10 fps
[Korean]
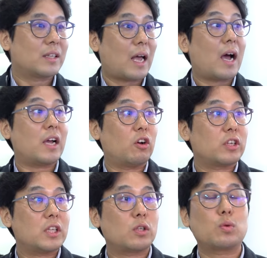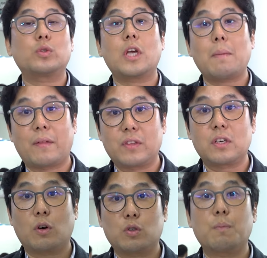다 여기에서 소재
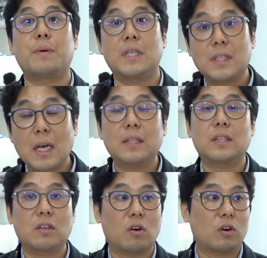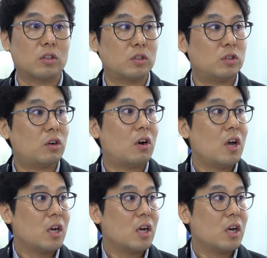만드는 것도 비슷한 거거든요.